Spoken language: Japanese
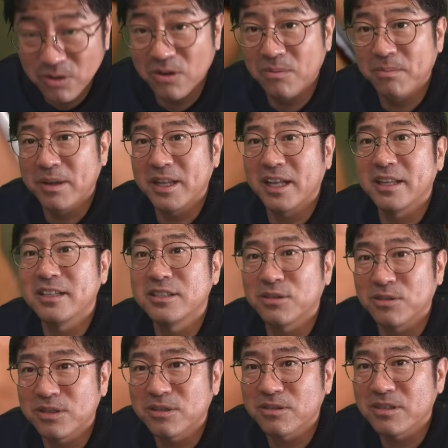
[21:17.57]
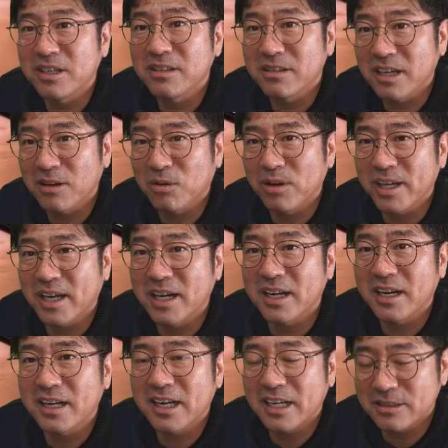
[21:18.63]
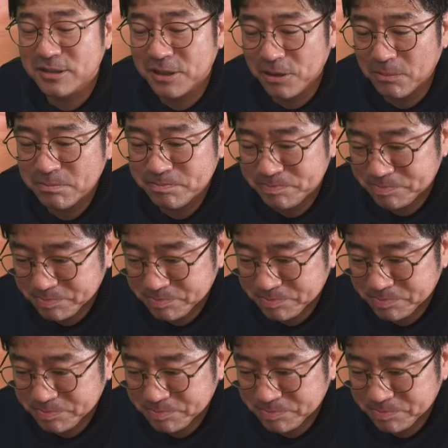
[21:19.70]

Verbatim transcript: 日4本目なんです。これと声からがなんですけど。